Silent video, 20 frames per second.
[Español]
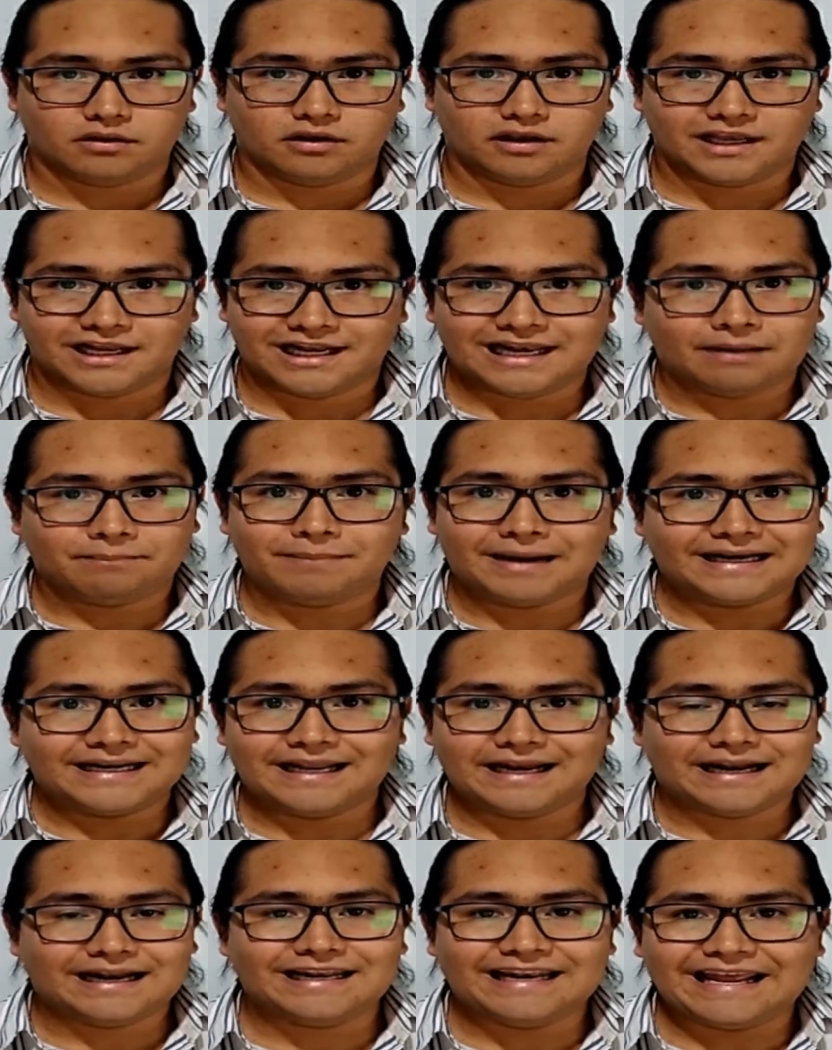y es la
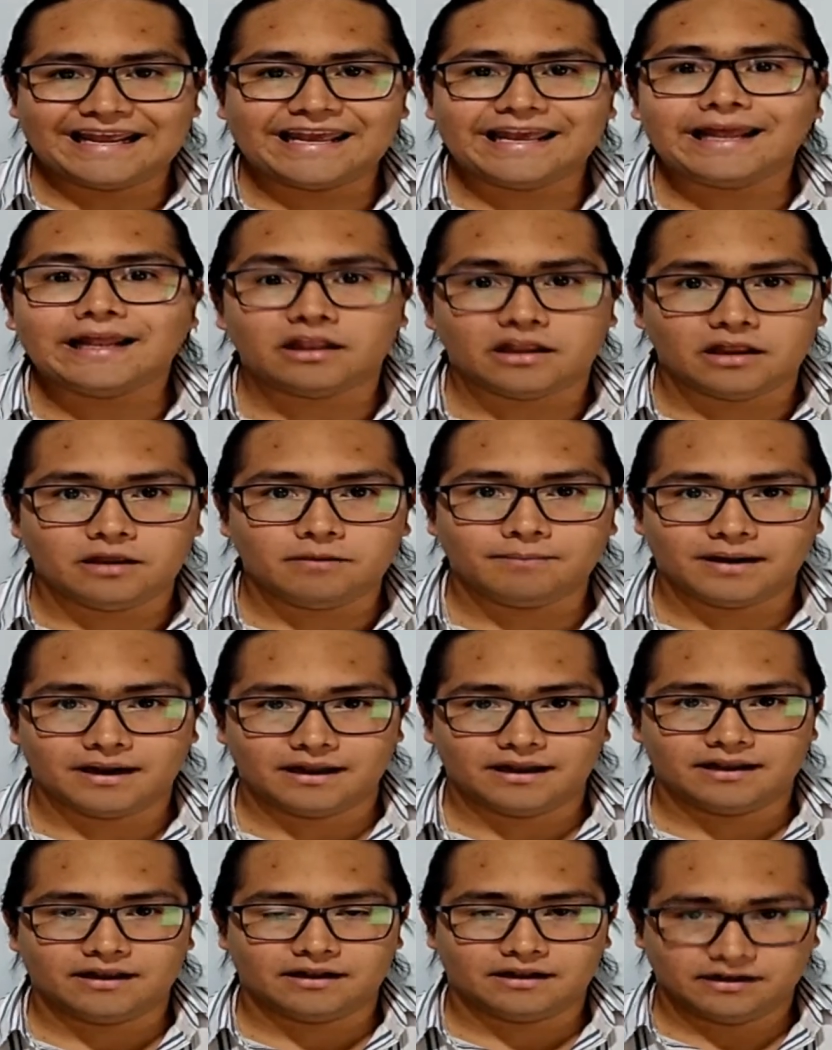manera
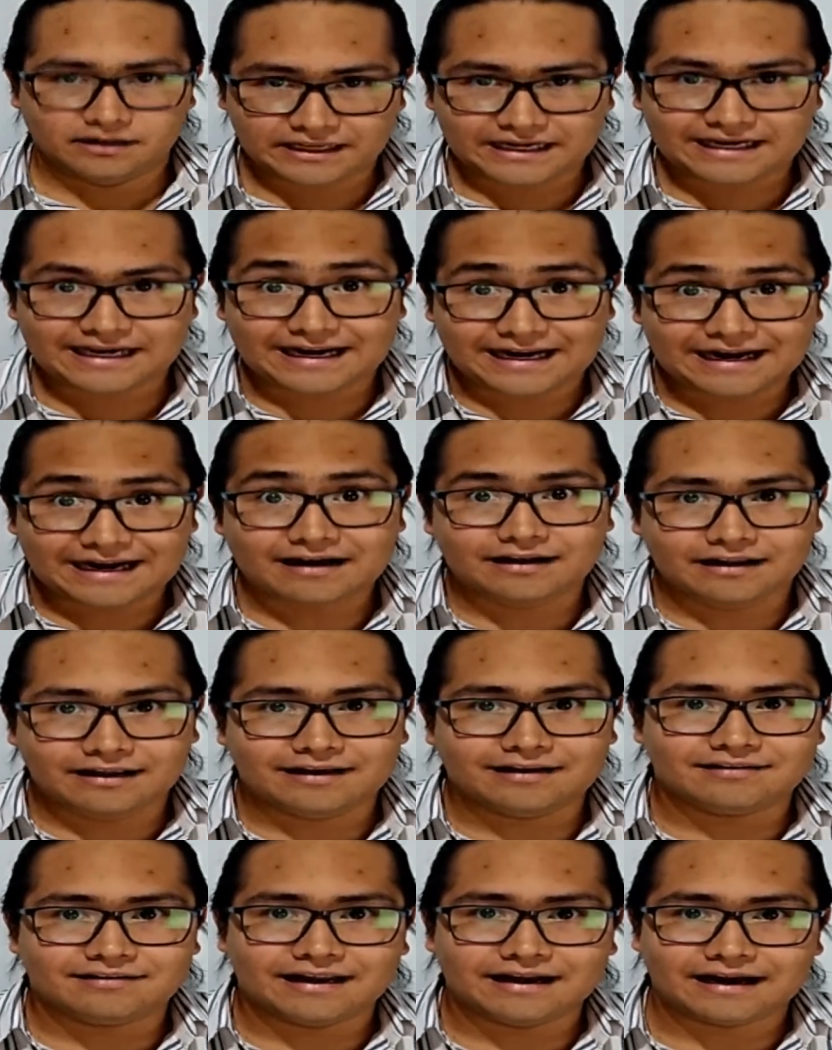legítima de crear
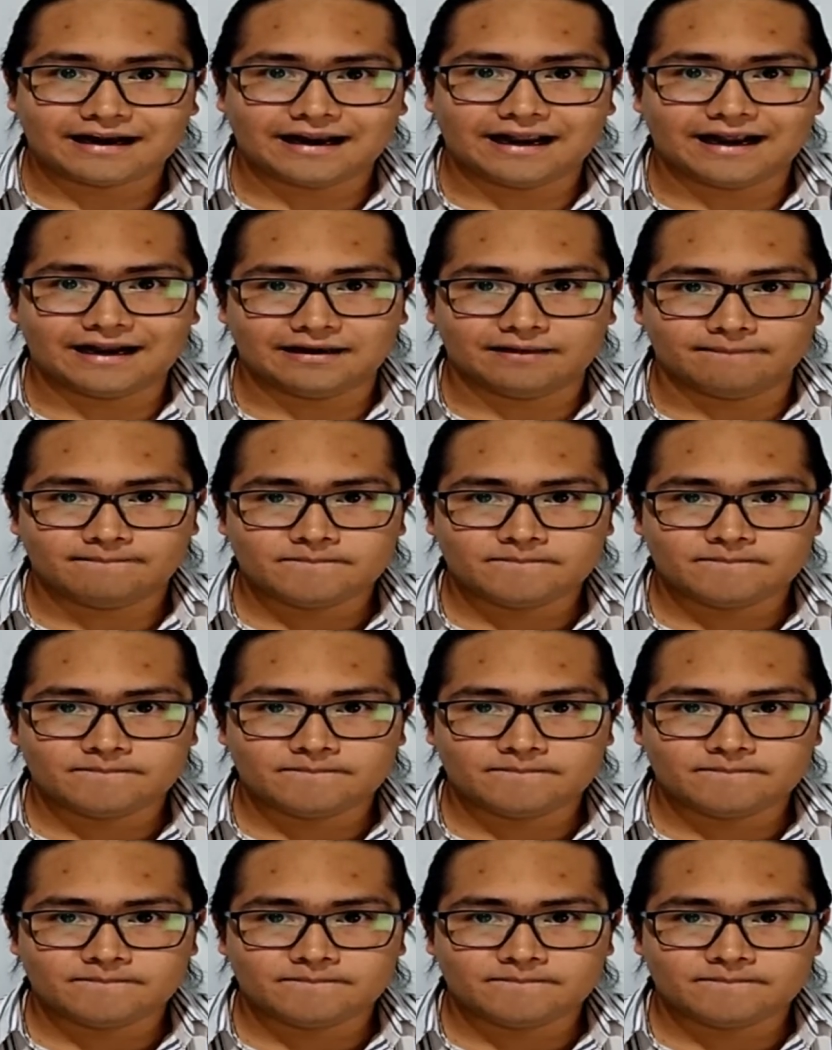riqueza real.